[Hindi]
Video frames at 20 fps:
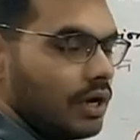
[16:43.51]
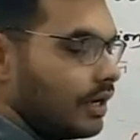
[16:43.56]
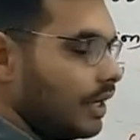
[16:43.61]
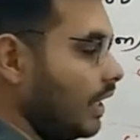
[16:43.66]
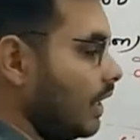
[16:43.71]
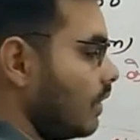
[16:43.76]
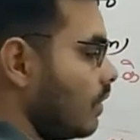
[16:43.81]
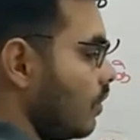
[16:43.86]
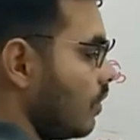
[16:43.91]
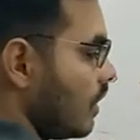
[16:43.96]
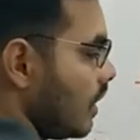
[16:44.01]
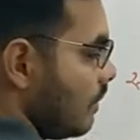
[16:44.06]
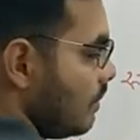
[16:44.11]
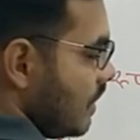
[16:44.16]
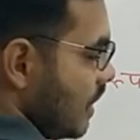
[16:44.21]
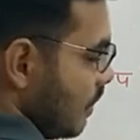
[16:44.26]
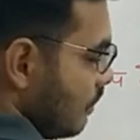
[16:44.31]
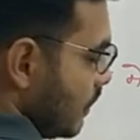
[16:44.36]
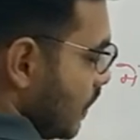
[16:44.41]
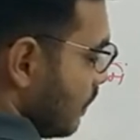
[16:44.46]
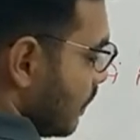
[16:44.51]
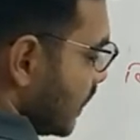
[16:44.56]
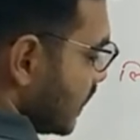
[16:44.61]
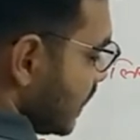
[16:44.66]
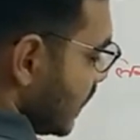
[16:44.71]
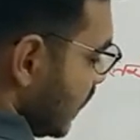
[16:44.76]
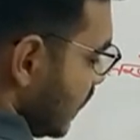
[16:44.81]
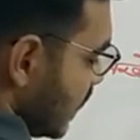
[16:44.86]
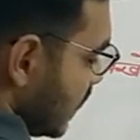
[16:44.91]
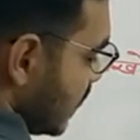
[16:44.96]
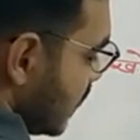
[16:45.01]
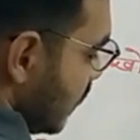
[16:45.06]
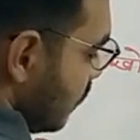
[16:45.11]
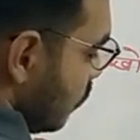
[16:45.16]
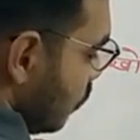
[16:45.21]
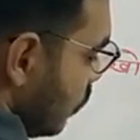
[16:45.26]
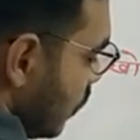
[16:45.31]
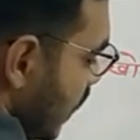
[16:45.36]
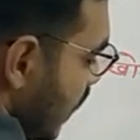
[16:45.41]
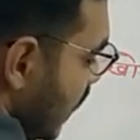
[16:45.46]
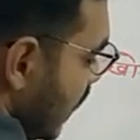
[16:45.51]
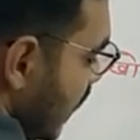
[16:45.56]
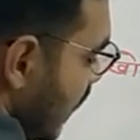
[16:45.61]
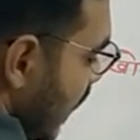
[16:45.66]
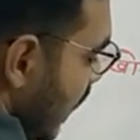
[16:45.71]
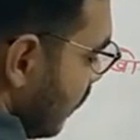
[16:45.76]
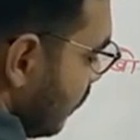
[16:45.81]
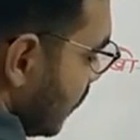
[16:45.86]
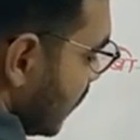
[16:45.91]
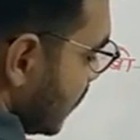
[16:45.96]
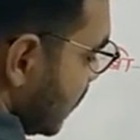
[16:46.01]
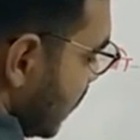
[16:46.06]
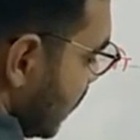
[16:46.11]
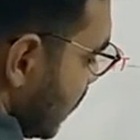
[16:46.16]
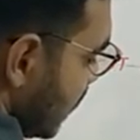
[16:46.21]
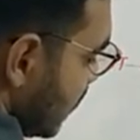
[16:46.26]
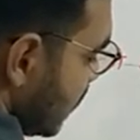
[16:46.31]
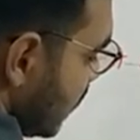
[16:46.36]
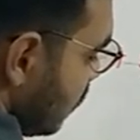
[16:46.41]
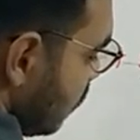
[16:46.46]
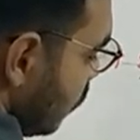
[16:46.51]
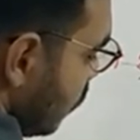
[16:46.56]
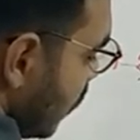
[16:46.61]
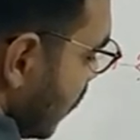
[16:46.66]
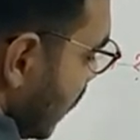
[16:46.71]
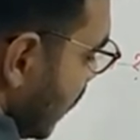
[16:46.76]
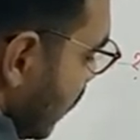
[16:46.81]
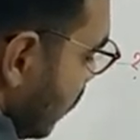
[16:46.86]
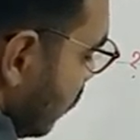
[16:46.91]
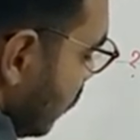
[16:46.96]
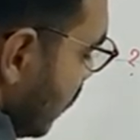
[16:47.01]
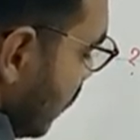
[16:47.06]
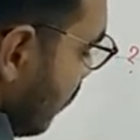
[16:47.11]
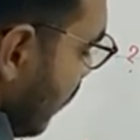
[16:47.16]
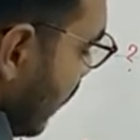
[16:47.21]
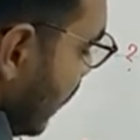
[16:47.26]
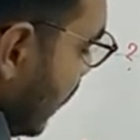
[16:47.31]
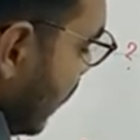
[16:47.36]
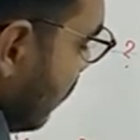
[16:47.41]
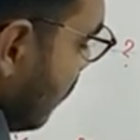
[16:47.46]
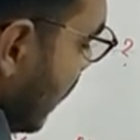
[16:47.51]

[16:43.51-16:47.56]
ठीक और अभी हमने परसेंटेज रिमूव नहीं किया है परसेंटेज रिमूव करेंगे तो डिवाइडेड